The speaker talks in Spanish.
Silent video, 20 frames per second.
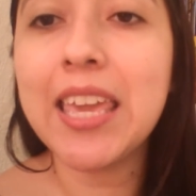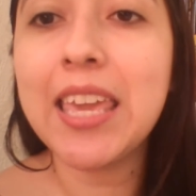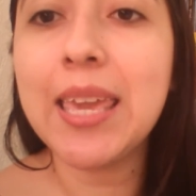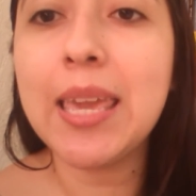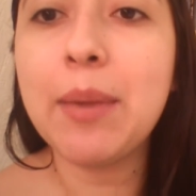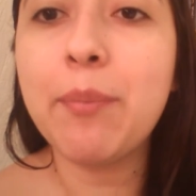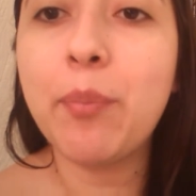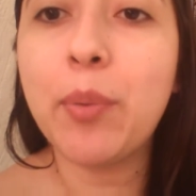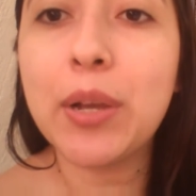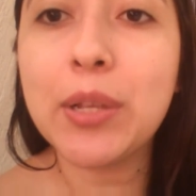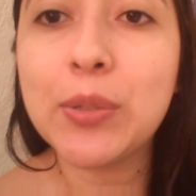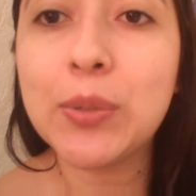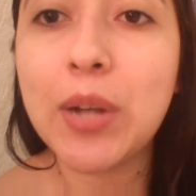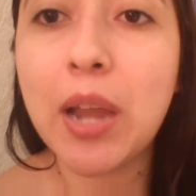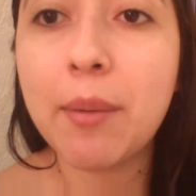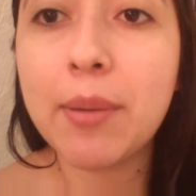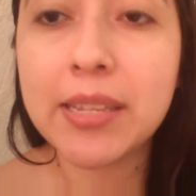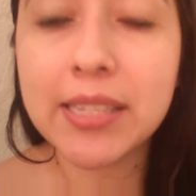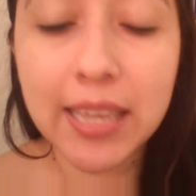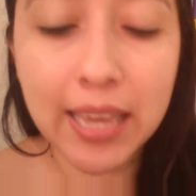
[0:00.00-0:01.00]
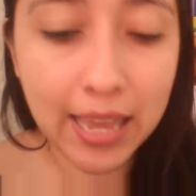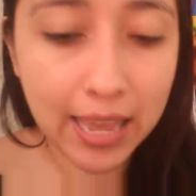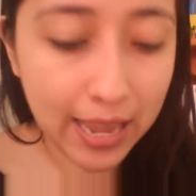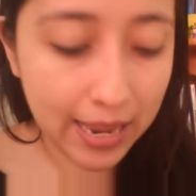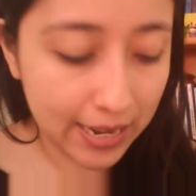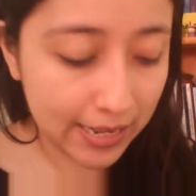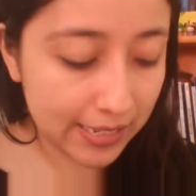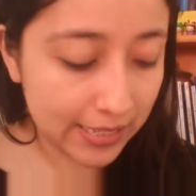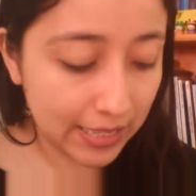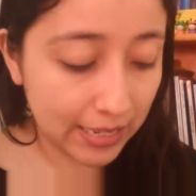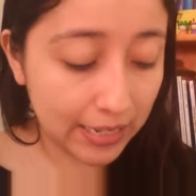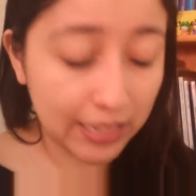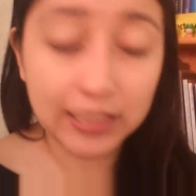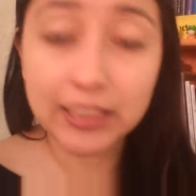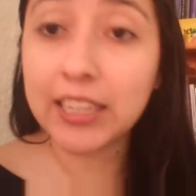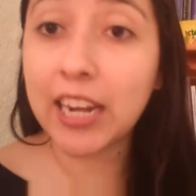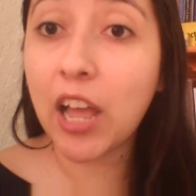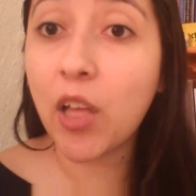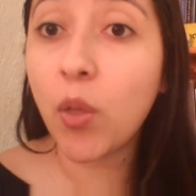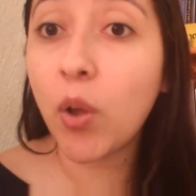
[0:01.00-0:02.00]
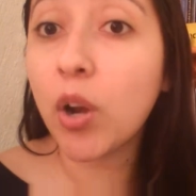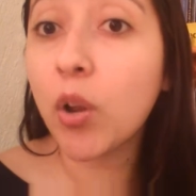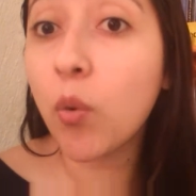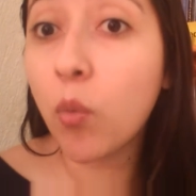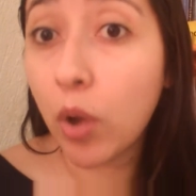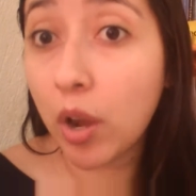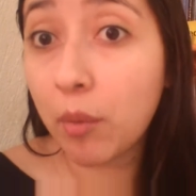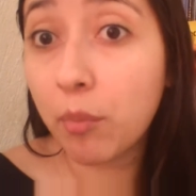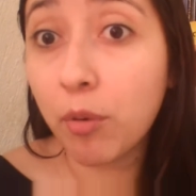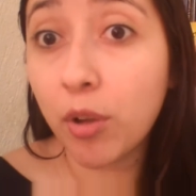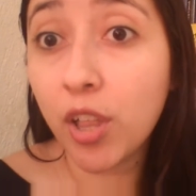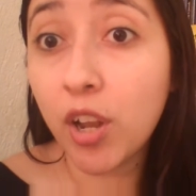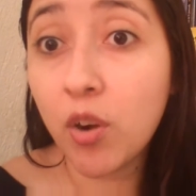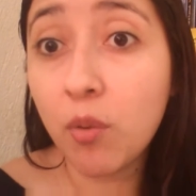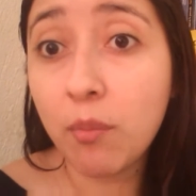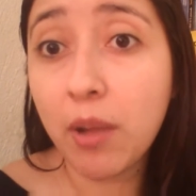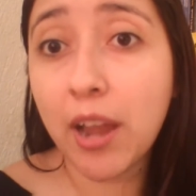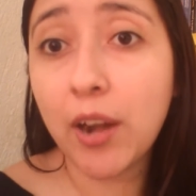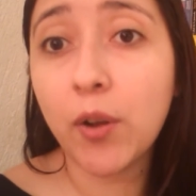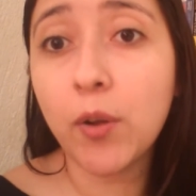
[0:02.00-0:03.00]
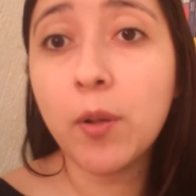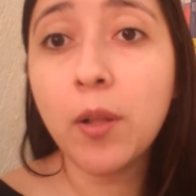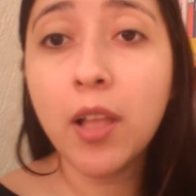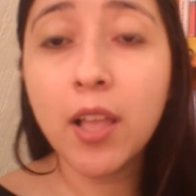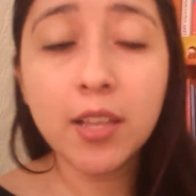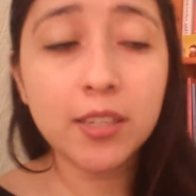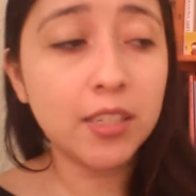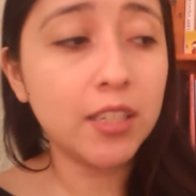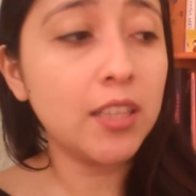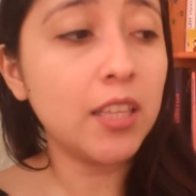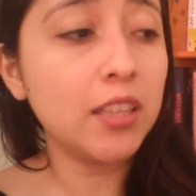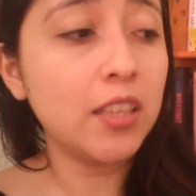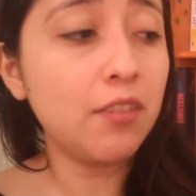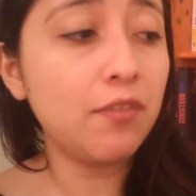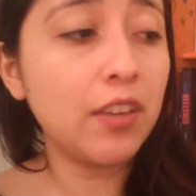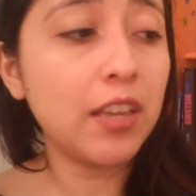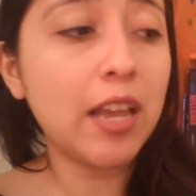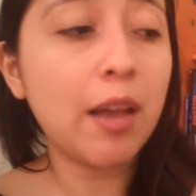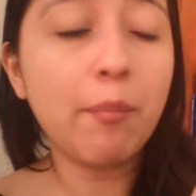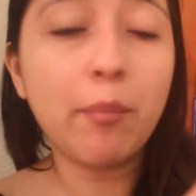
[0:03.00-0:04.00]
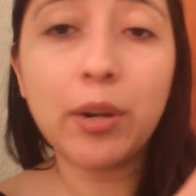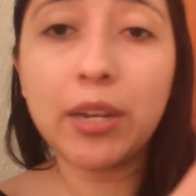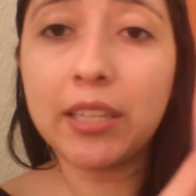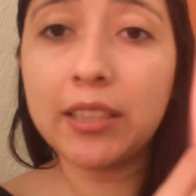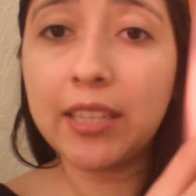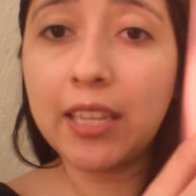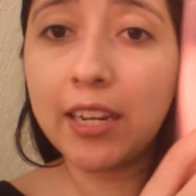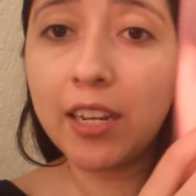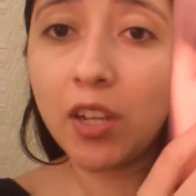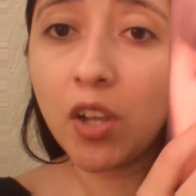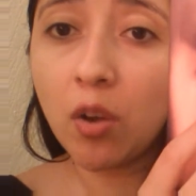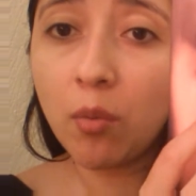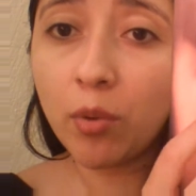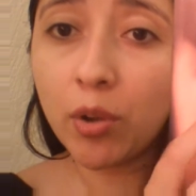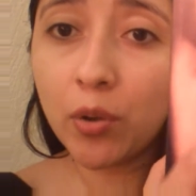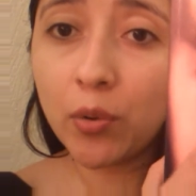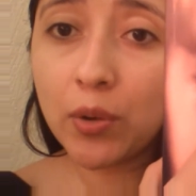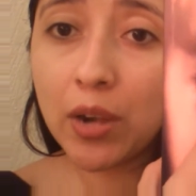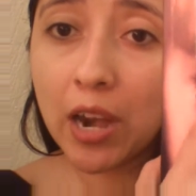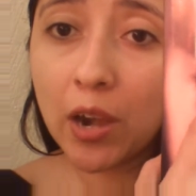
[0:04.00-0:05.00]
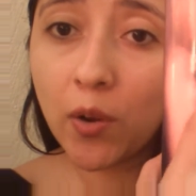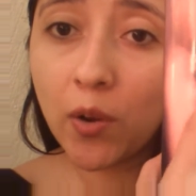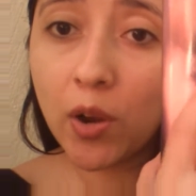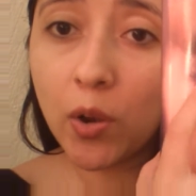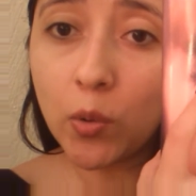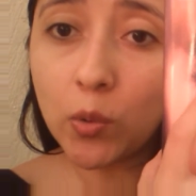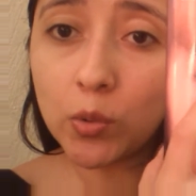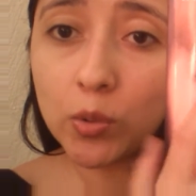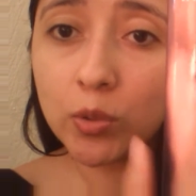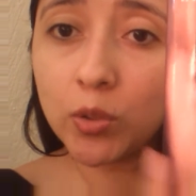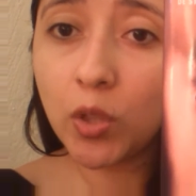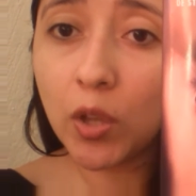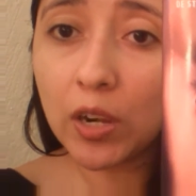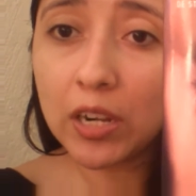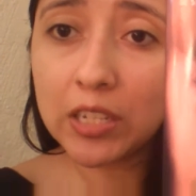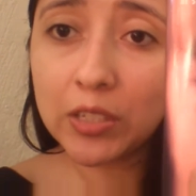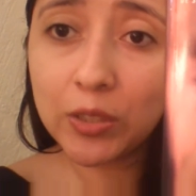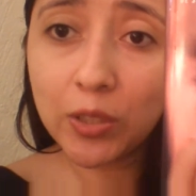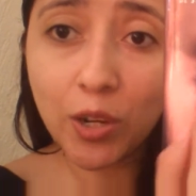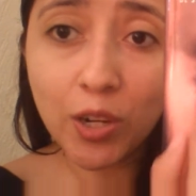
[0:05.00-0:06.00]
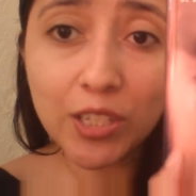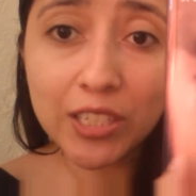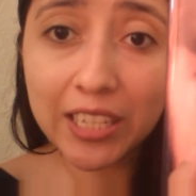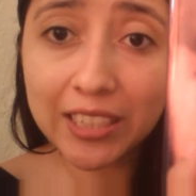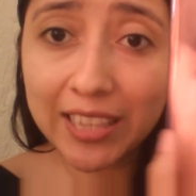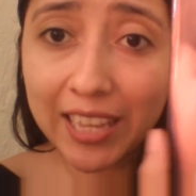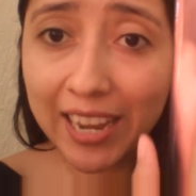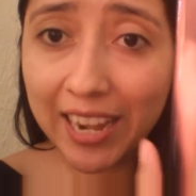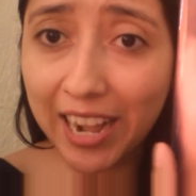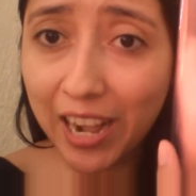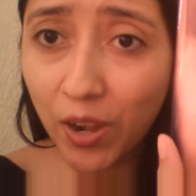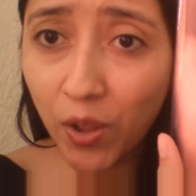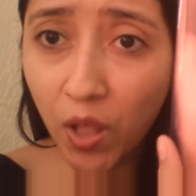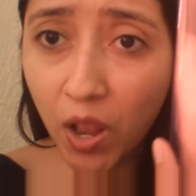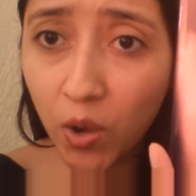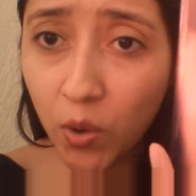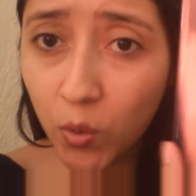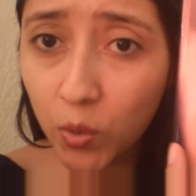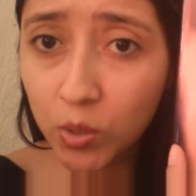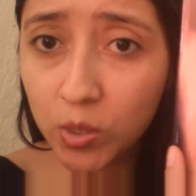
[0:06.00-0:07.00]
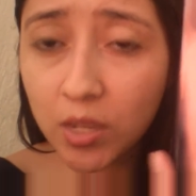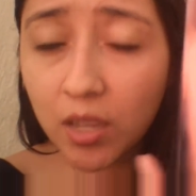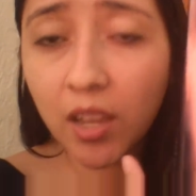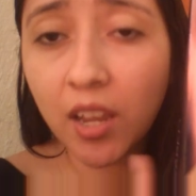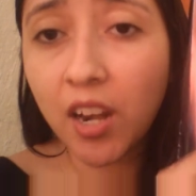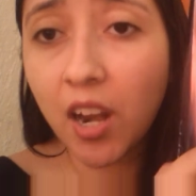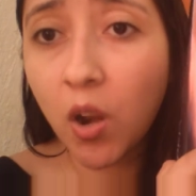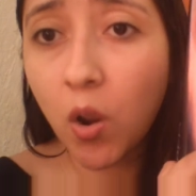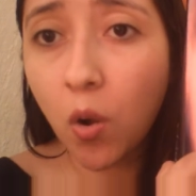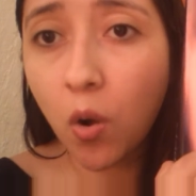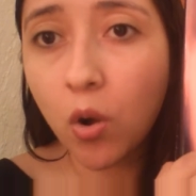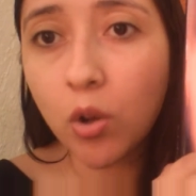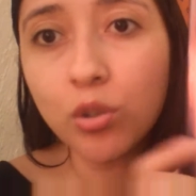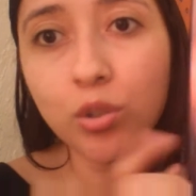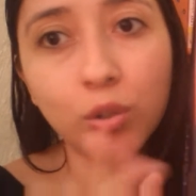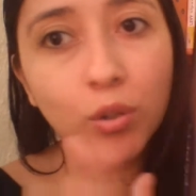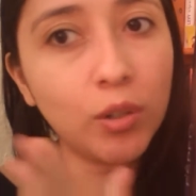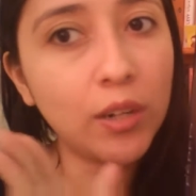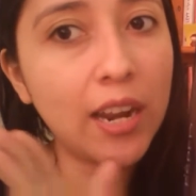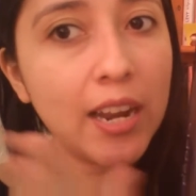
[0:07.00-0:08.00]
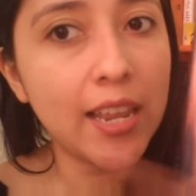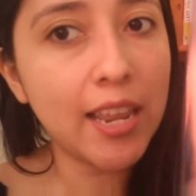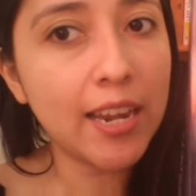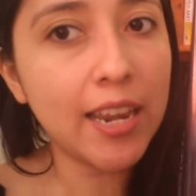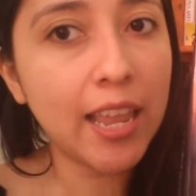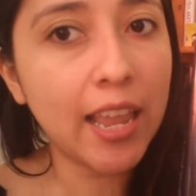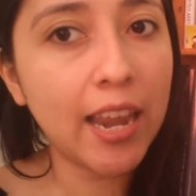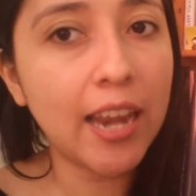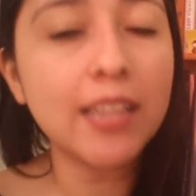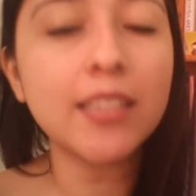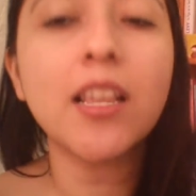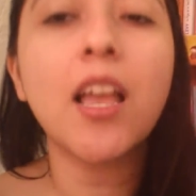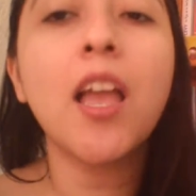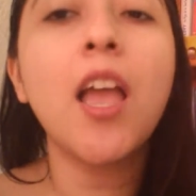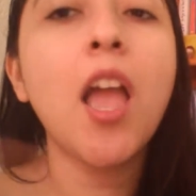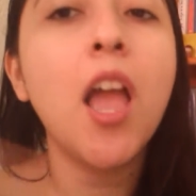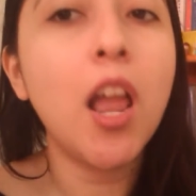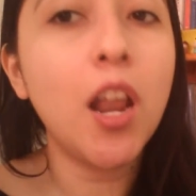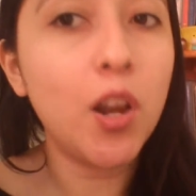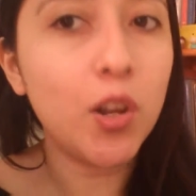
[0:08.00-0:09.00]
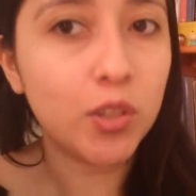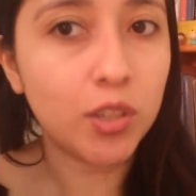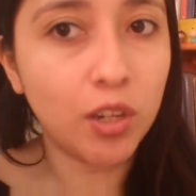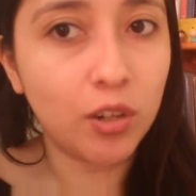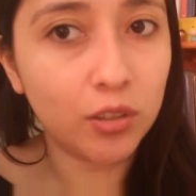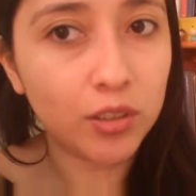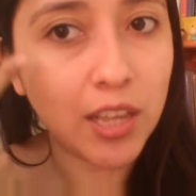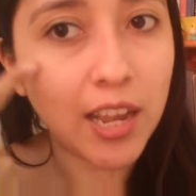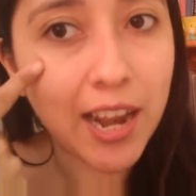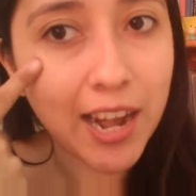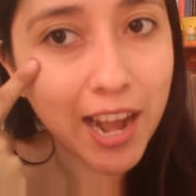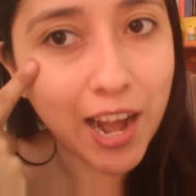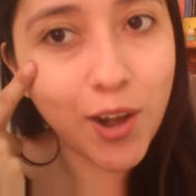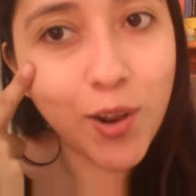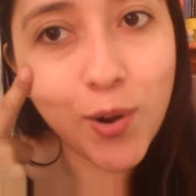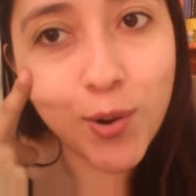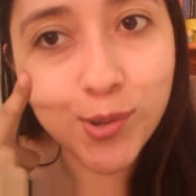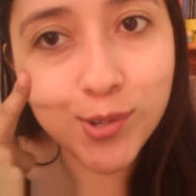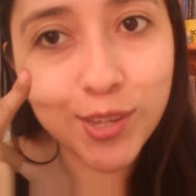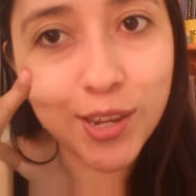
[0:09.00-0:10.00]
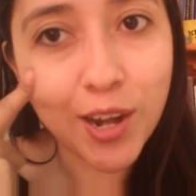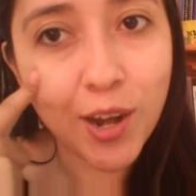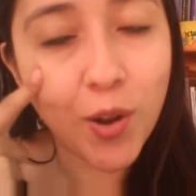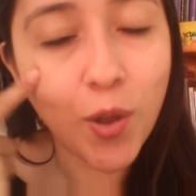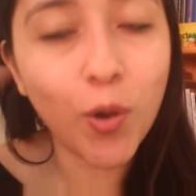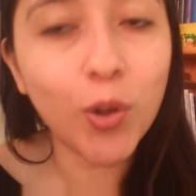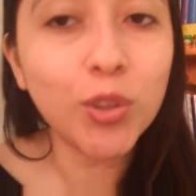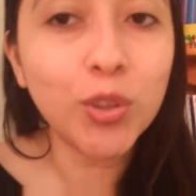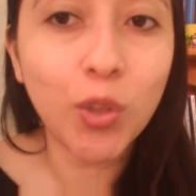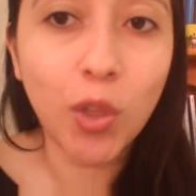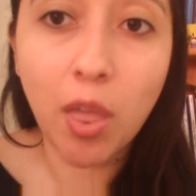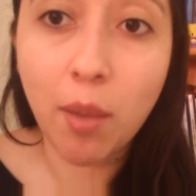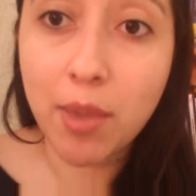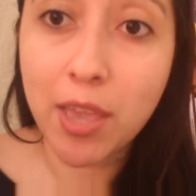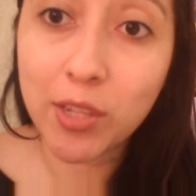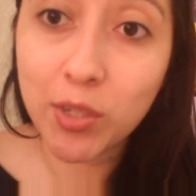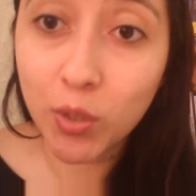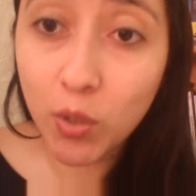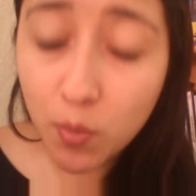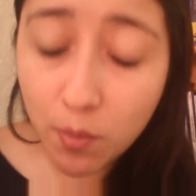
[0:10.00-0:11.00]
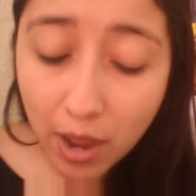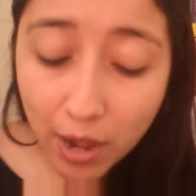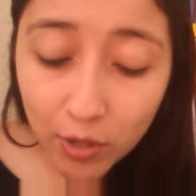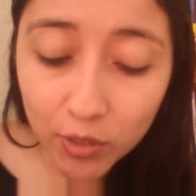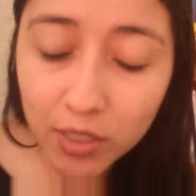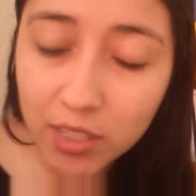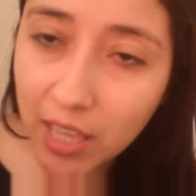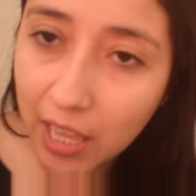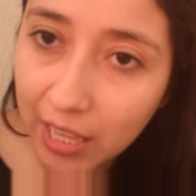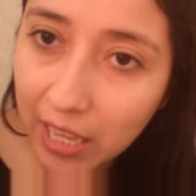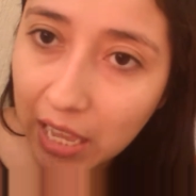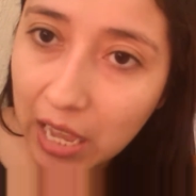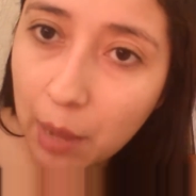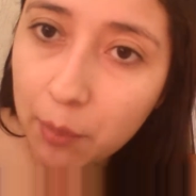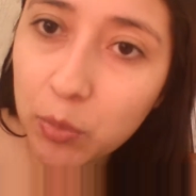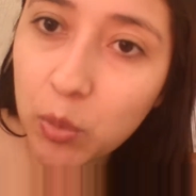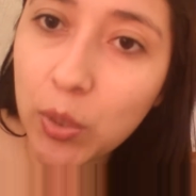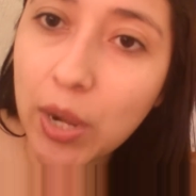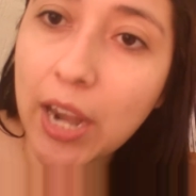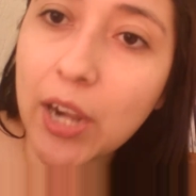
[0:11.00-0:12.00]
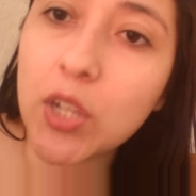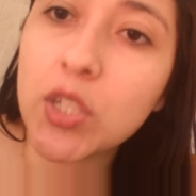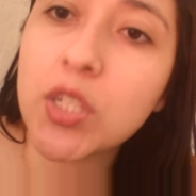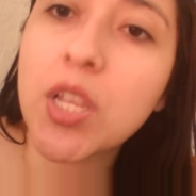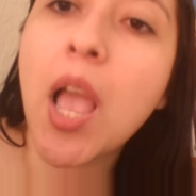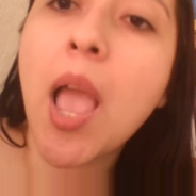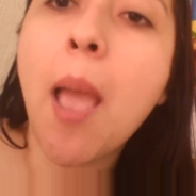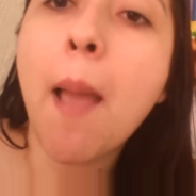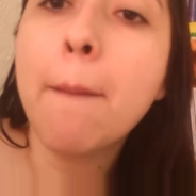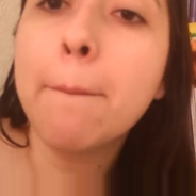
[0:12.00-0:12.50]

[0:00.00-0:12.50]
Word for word: Y pues una vez que han estén entrado al cuerpo del humano, se identifican porque tienen como que un aro de luz. Todos los, todos los que tengan aro de luz en el ojo son alienígenas. Los que no tengan aro de luz en el ojo todavía son humanos y hay que capturarlos